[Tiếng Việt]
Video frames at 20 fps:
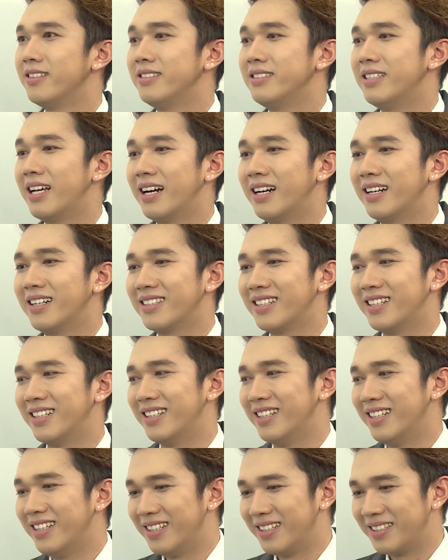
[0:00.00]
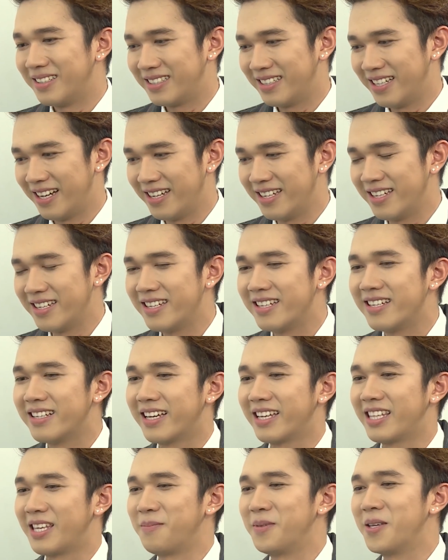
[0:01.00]
Dạ, cái
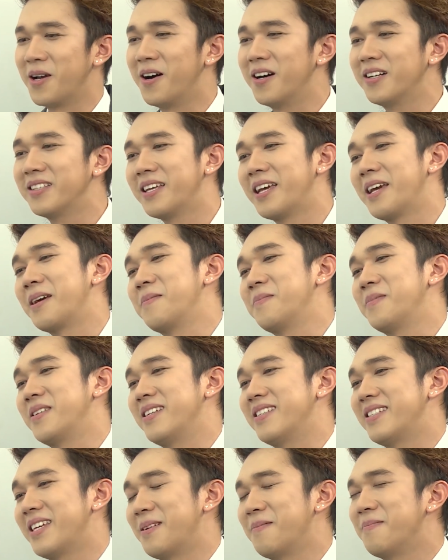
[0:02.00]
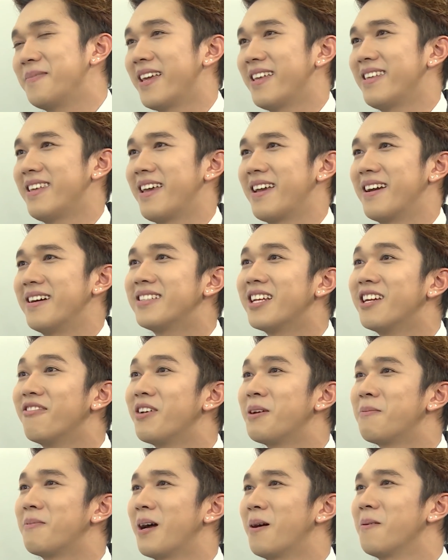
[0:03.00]
cái chém gió thì em chỉ chém nhẹ nhẹ trên
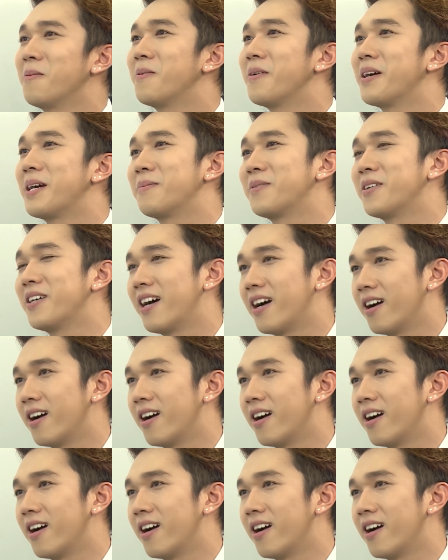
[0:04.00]
vlog của em thôi